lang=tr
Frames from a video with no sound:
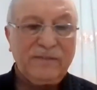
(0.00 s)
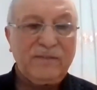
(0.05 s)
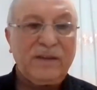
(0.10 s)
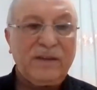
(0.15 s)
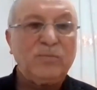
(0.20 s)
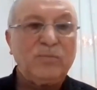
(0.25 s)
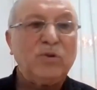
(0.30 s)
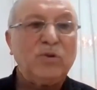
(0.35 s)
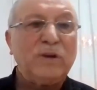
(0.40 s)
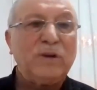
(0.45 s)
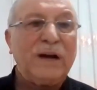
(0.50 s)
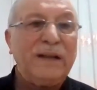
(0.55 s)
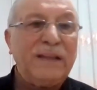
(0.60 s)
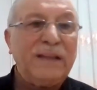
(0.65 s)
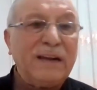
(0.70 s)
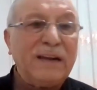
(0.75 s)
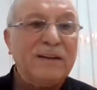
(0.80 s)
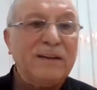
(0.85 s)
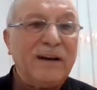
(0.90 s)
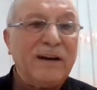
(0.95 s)
Ve bu
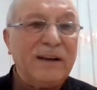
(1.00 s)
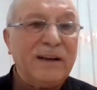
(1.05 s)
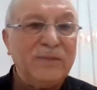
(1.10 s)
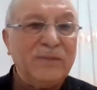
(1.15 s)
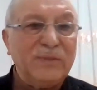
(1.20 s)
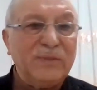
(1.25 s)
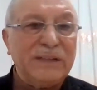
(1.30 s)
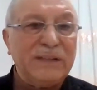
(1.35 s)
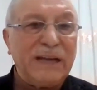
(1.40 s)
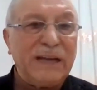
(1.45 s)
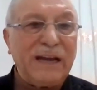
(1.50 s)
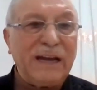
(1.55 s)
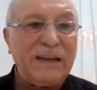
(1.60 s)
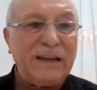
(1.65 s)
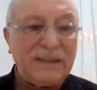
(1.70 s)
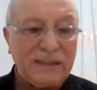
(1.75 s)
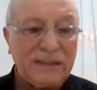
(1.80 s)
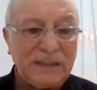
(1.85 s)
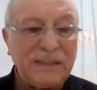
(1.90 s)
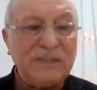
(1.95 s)
kader kalemi
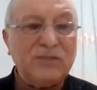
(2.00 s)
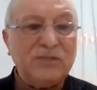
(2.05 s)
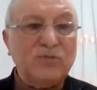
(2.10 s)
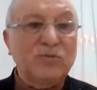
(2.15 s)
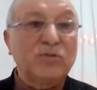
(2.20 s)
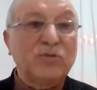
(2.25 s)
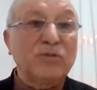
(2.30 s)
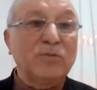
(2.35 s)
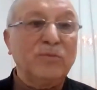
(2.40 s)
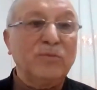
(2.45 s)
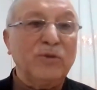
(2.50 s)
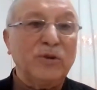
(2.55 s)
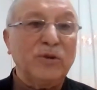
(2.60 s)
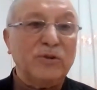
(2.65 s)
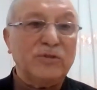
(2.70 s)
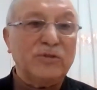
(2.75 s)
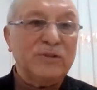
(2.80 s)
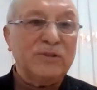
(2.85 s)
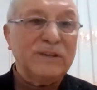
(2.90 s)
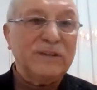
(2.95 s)
de hiç
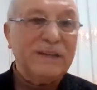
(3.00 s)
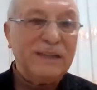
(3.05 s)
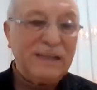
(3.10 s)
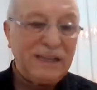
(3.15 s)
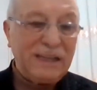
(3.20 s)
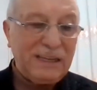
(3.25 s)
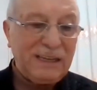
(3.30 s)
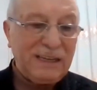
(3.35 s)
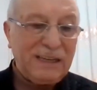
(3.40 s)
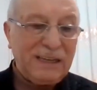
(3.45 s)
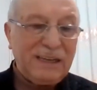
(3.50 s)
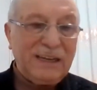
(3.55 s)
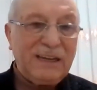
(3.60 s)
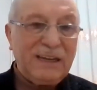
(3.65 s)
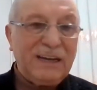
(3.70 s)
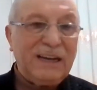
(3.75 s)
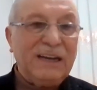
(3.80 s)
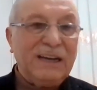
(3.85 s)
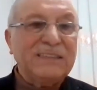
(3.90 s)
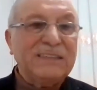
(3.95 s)
durmuyor.
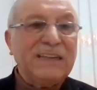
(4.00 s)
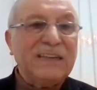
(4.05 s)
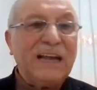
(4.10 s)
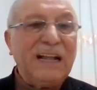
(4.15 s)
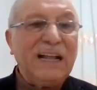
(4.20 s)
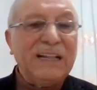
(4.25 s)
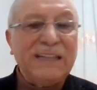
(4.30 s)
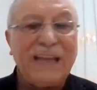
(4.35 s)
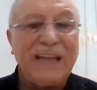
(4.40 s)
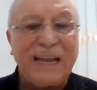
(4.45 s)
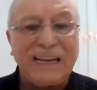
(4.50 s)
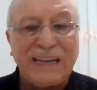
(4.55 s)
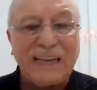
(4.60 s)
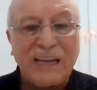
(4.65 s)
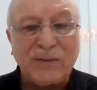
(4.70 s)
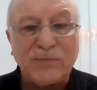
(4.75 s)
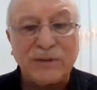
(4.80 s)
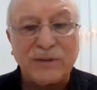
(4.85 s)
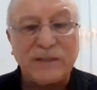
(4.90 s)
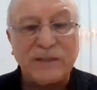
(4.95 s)

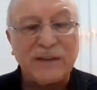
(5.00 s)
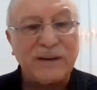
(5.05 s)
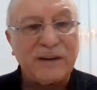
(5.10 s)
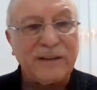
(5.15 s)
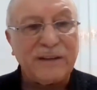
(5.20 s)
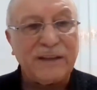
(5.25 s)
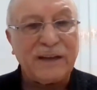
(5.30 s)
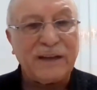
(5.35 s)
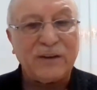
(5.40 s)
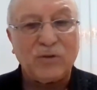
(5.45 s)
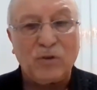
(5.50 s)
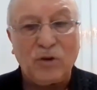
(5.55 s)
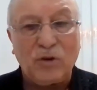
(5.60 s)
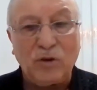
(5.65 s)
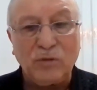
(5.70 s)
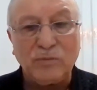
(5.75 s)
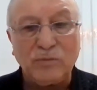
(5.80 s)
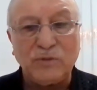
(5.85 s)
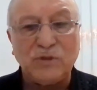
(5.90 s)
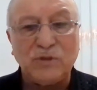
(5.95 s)
Ezelden ebede kadar
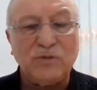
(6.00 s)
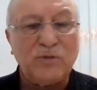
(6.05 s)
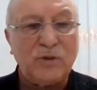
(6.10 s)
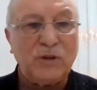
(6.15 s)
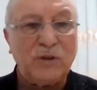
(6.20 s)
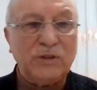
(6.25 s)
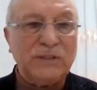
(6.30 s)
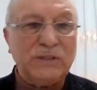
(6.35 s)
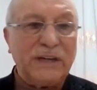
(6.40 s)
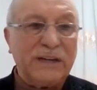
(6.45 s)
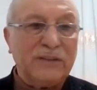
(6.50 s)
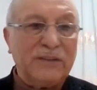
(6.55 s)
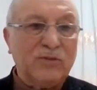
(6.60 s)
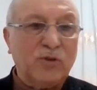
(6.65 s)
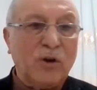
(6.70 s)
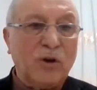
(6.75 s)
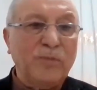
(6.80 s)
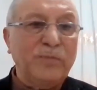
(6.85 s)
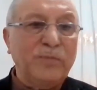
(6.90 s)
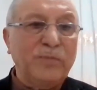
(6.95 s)
olmuş olacak
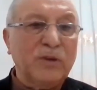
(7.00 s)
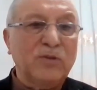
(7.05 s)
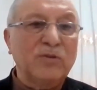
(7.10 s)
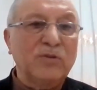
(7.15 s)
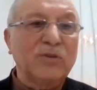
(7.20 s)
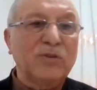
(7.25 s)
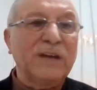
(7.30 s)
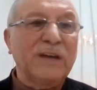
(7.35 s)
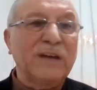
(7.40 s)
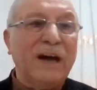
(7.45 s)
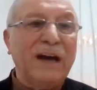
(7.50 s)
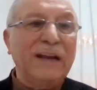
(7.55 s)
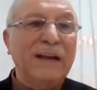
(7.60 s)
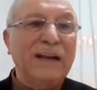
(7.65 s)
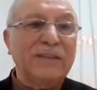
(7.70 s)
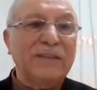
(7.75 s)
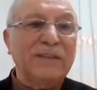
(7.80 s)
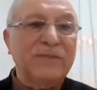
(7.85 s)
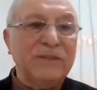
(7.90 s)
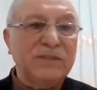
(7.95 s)
topyekün
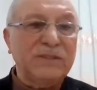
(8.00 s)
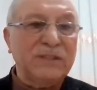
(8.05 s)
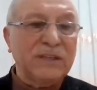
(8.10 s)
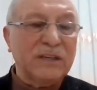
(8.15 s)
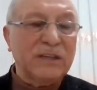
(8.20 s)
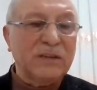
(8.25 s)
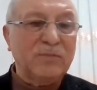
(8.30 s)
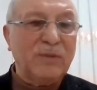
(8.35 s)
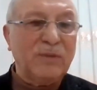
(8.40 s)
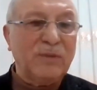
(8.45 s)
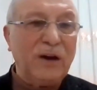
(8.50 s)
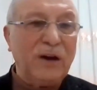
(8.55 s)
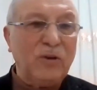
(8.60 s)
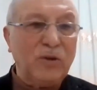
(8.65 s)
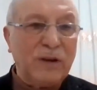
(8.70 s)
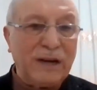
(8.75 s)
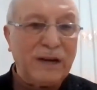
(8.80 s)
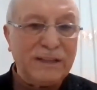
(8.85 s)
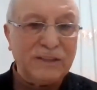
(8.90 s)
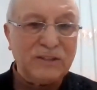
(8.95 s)
kainat içindeki
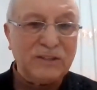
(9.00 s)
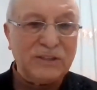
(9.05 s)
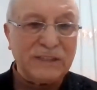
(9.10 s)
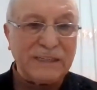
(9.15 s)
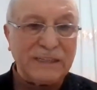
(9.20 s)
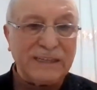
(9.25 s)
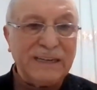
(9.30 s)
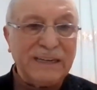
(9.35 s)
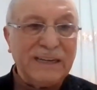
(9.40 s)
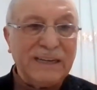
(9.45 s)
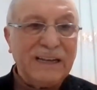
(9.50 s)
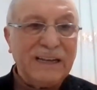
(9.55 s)
mahlukat için